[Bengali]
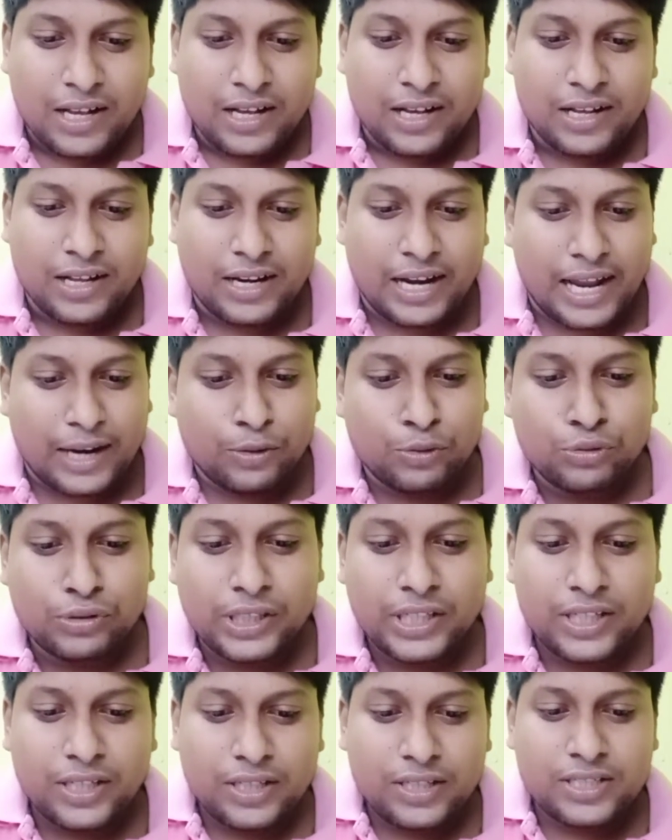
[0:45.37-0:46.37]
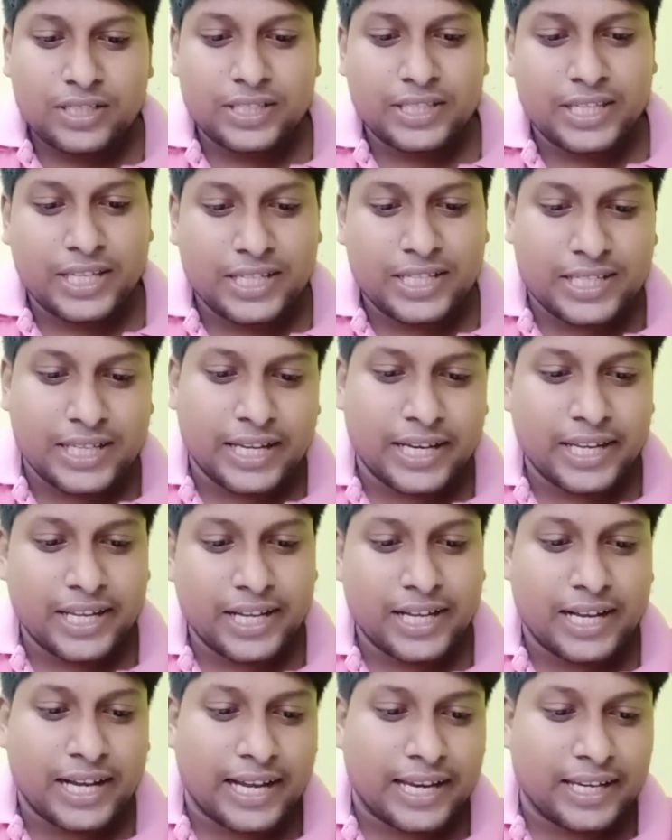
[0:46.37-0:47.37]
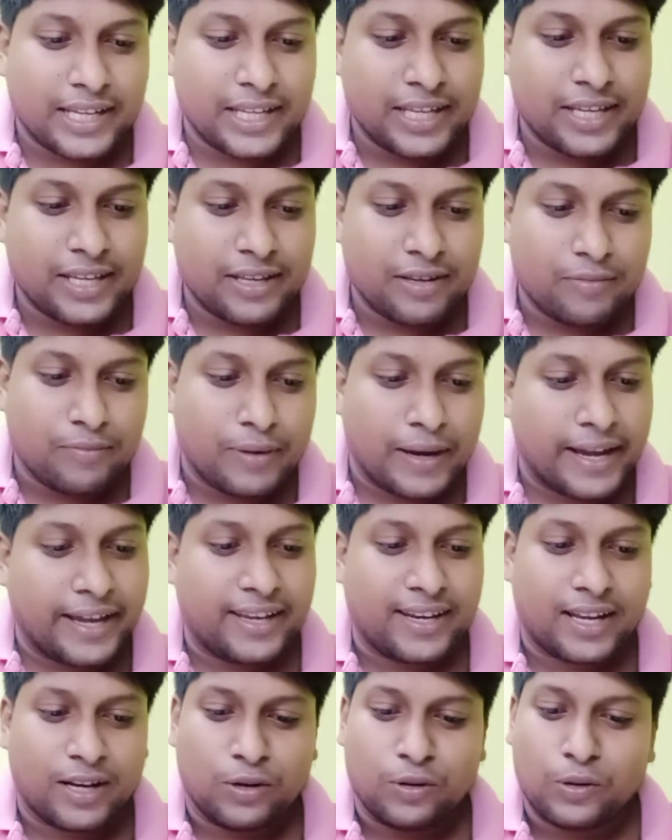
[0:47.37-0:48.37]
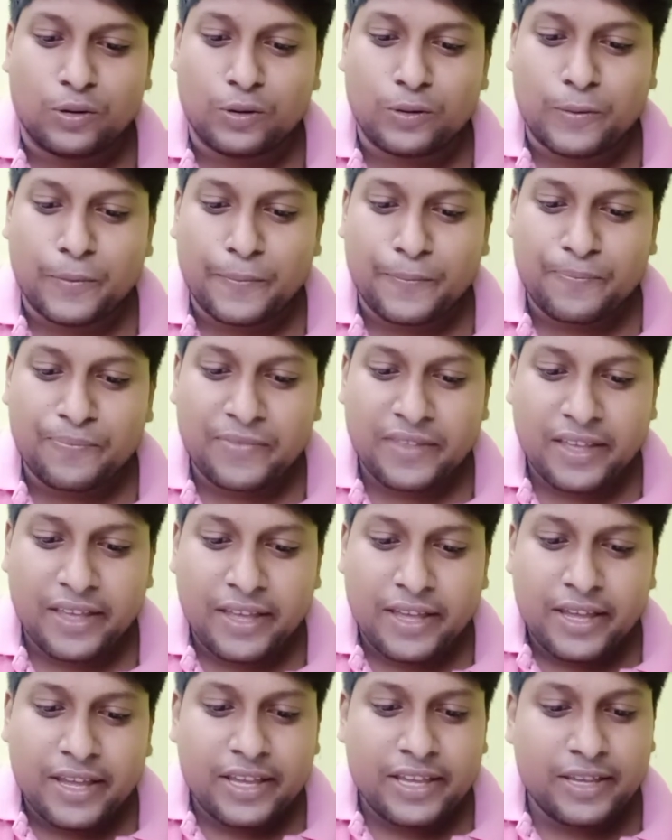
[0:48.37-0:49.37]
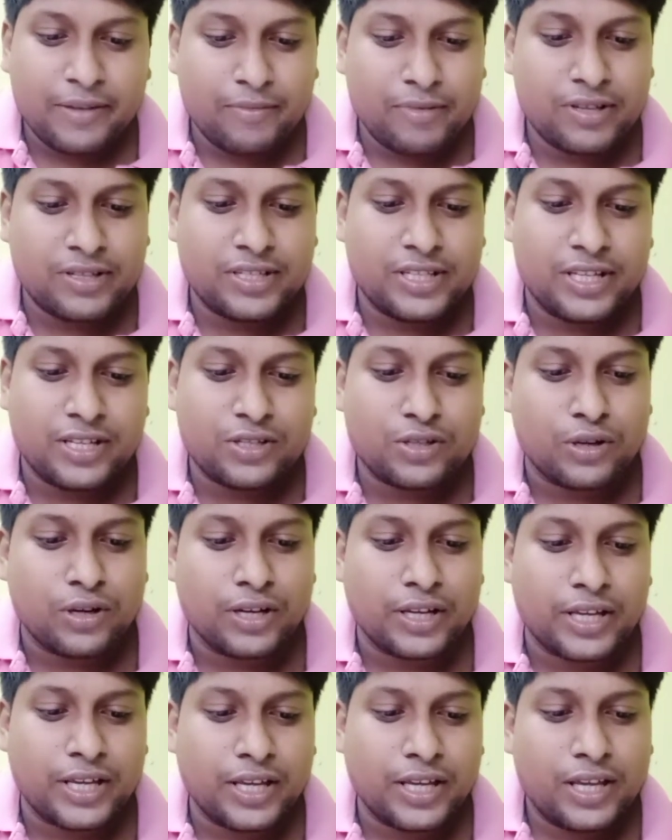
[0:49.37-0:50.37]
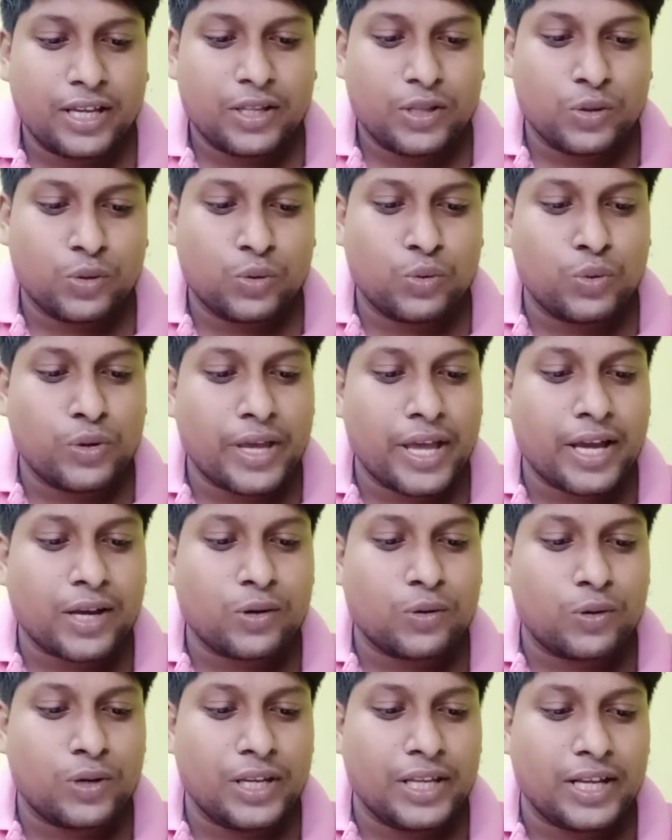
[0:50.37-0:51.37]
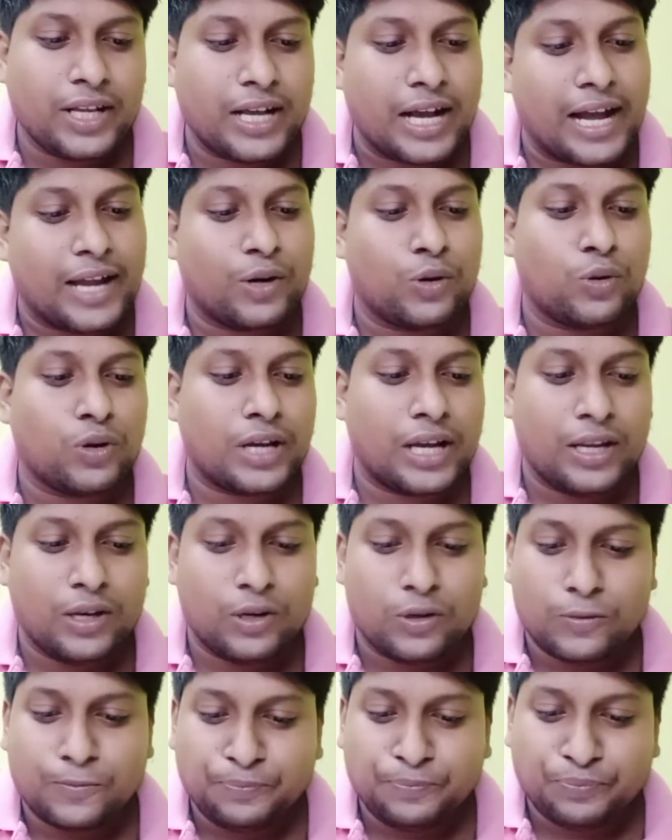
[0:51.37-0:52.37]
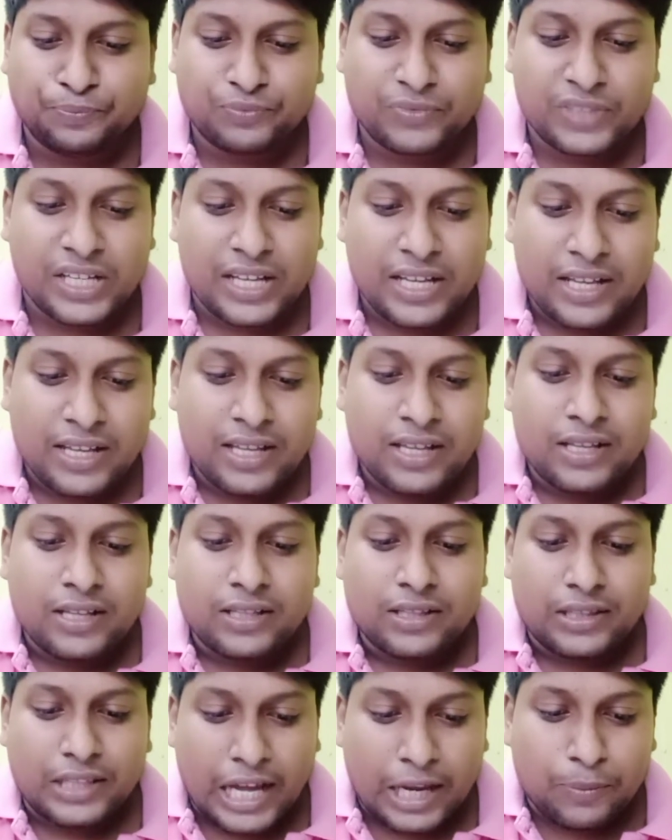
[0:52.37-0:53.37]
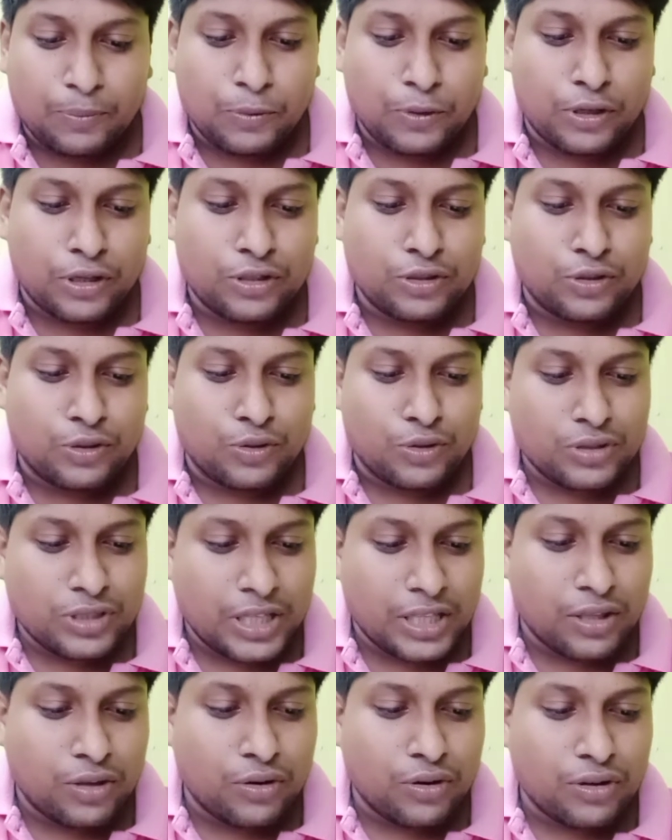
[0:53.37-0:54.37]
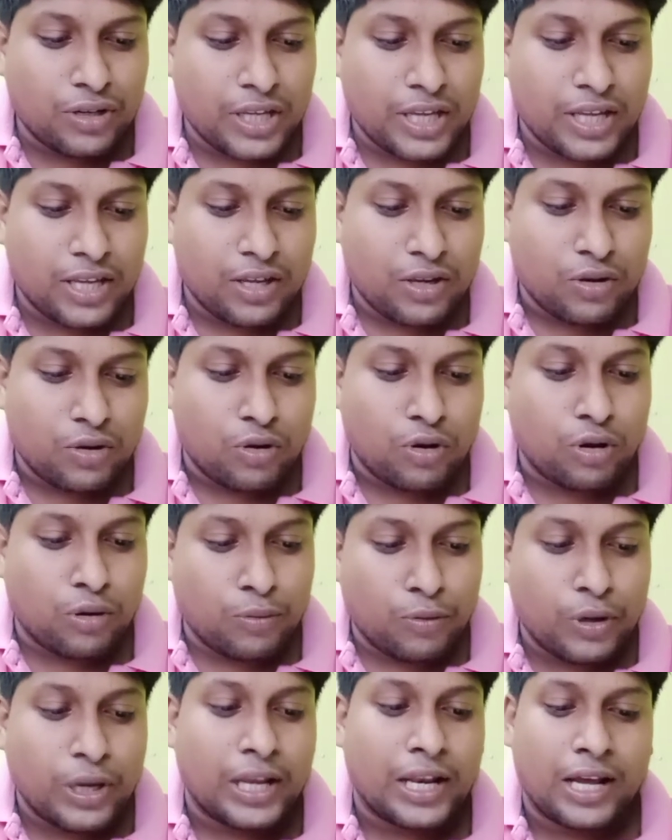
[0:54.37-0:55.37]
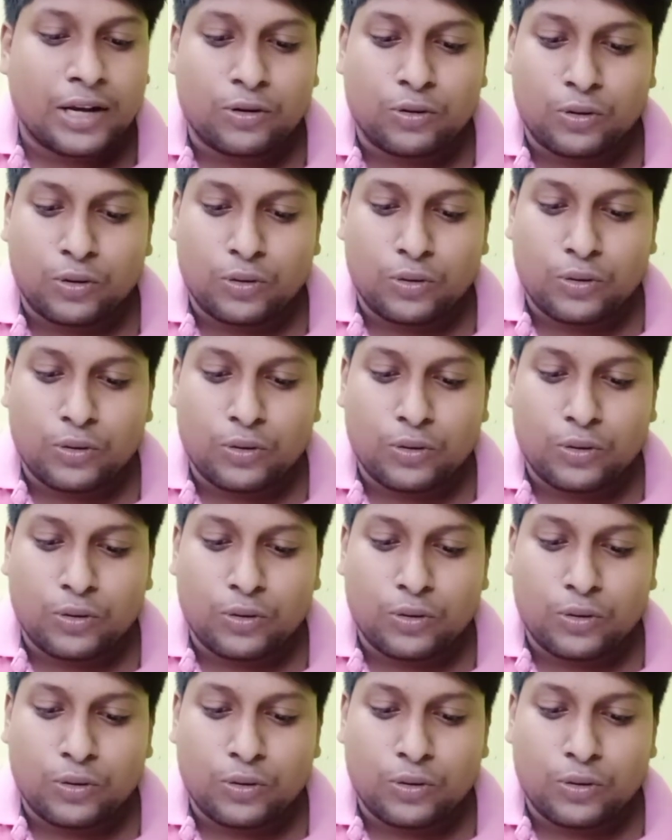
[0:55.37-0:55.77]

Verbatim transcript: রানুদি স্টেশনে গান গেয়ে ভাইরাল হলো হিমেশজির সঙ্গে দু এক কলি গানও গাইল তারপর জনসাধারণকে অবহেলা করল